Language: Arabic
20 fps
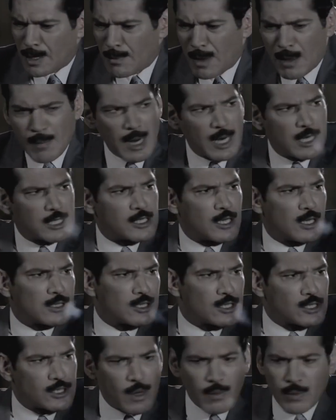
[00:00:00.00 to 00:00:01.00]
مع مجلس قياده
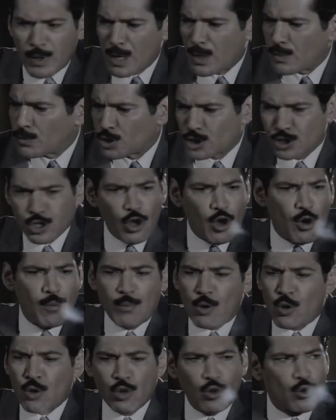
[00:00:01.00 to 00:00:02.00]
الثوره ونطلعهم
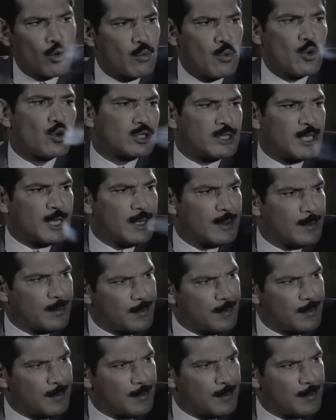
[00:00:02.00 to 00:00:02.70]
بكل الامور دي